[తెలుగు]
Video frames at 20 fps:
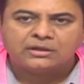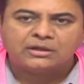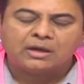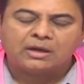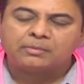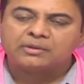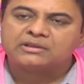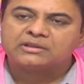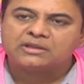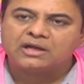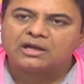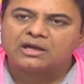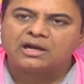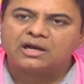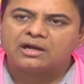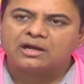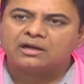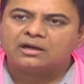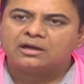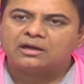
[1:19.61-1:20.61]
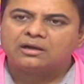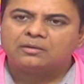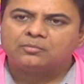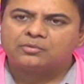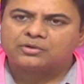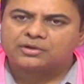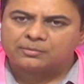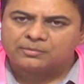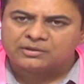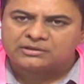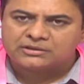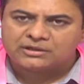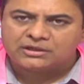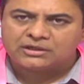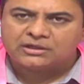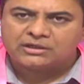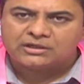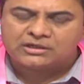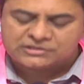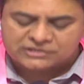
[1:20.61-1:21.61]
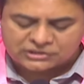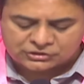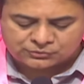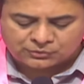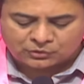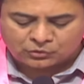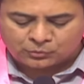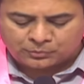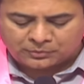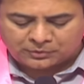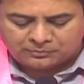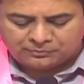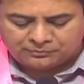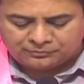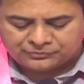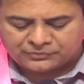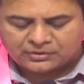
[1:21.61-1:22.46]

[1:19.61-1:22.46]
ఈ అబద్ధాల ముఖ్యమంత్రి నిజస్వరూపం